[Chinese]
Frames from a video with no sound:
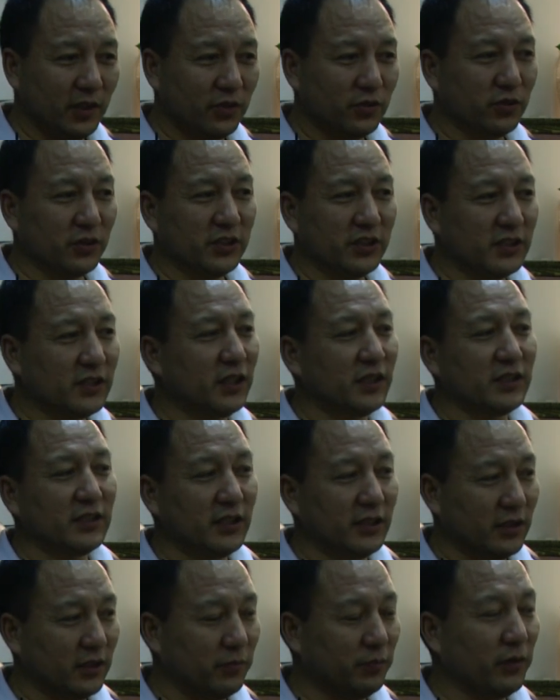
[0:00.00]
说西藏
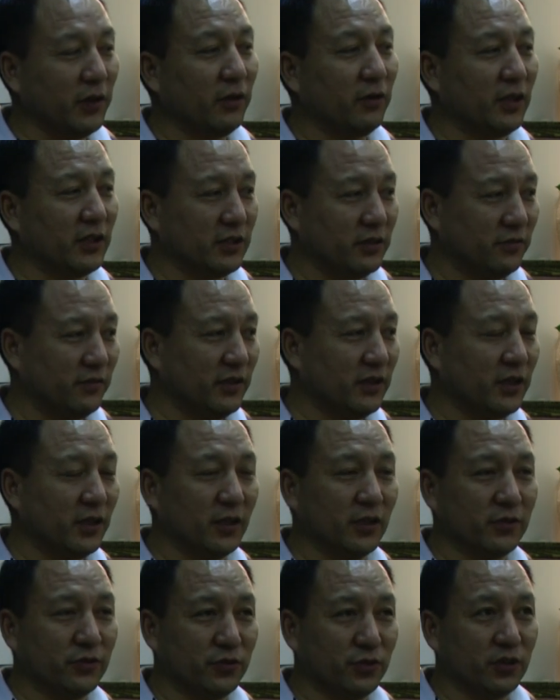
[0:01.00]
现在的变化是非
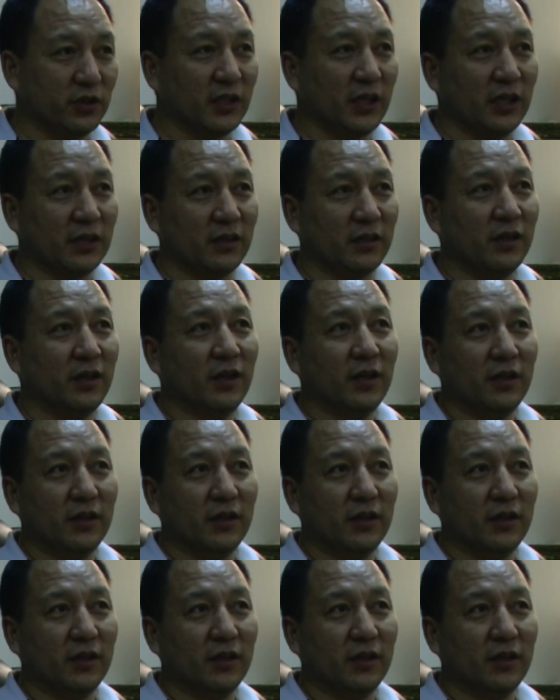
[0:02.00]
常巨大的，